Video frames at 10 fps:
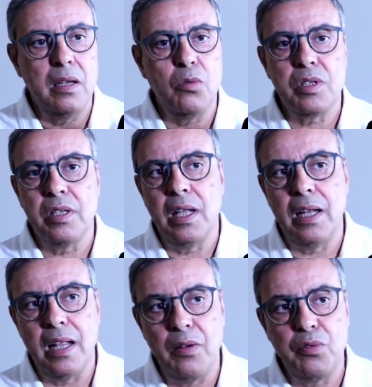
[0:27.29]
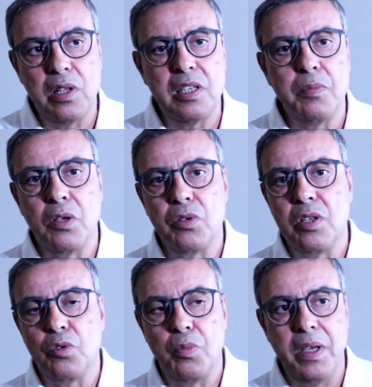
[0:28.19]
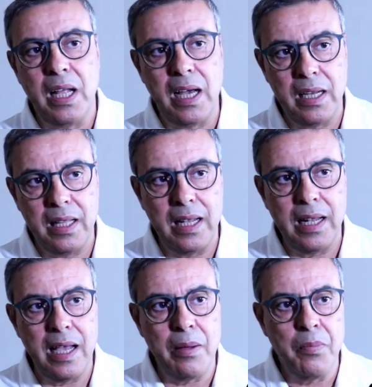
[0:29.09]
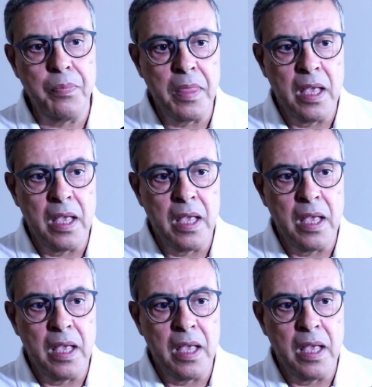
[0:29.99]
اللي وصلنا ل 1376 عارض هذا العام